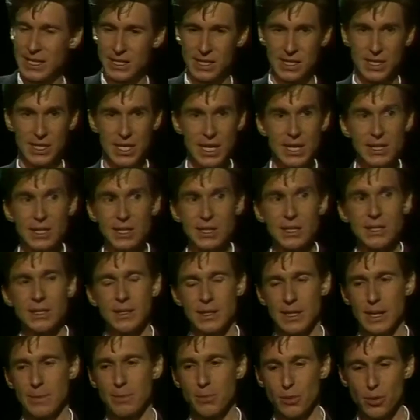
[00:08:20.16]
Здесь,
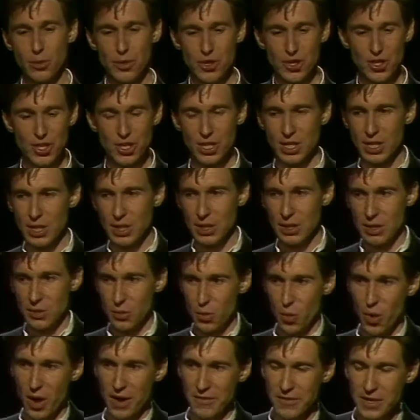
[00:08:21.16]
на площади
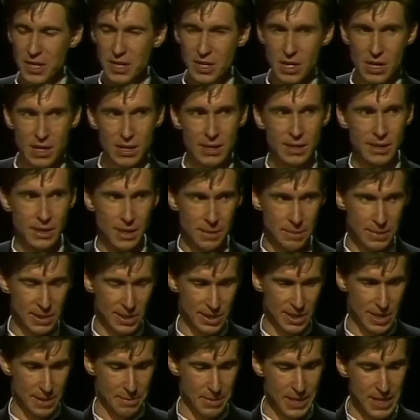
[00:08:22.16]
у Авира на
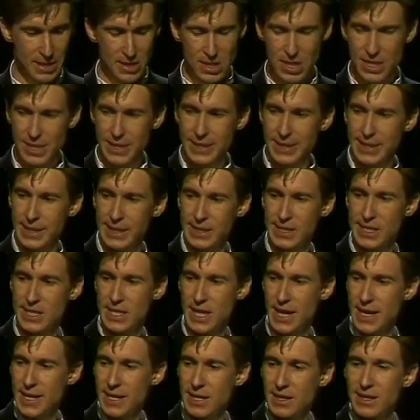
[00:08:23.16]
постаменте
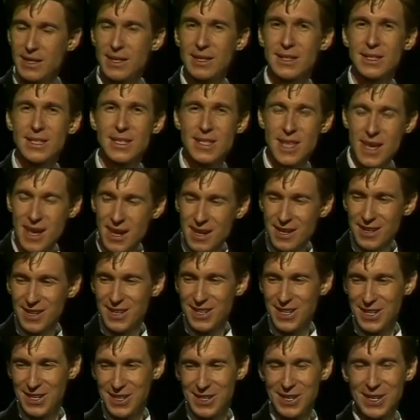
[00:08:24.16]
стоит
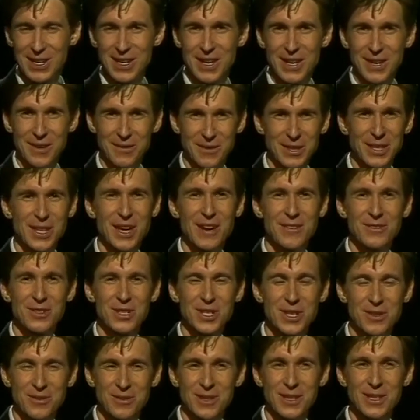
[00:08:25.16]
старенький,
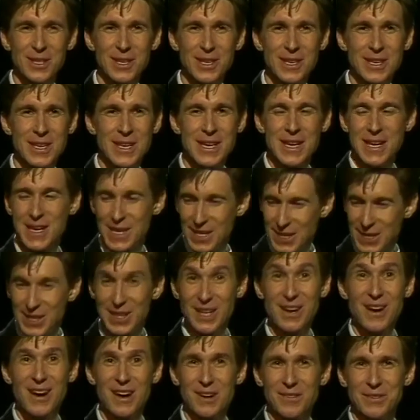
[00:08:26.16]
видавший виды
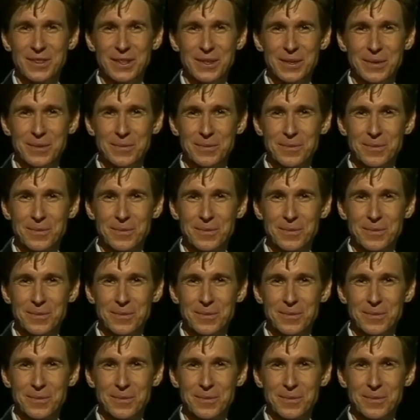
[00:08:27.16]
Дарлин.